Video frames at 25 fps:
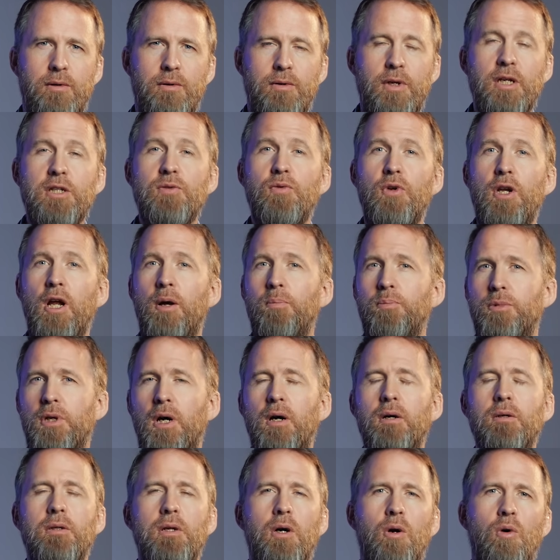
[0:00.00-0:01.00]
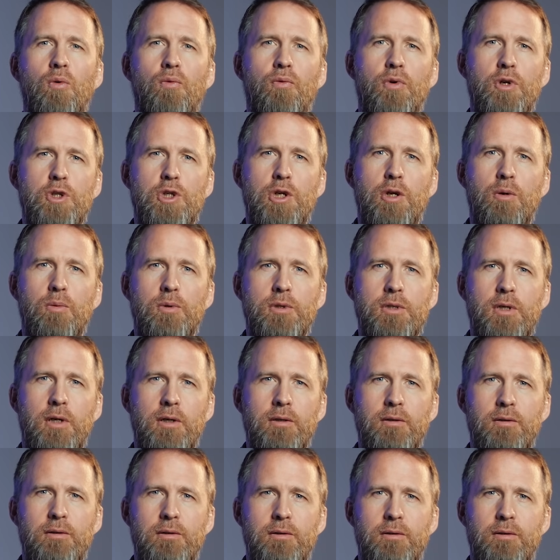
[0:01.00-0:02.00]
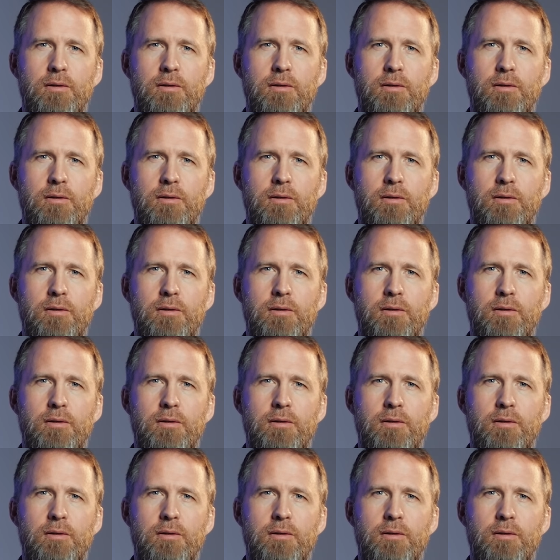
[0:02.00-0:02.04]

das wird am Tag der Auferstehung sein.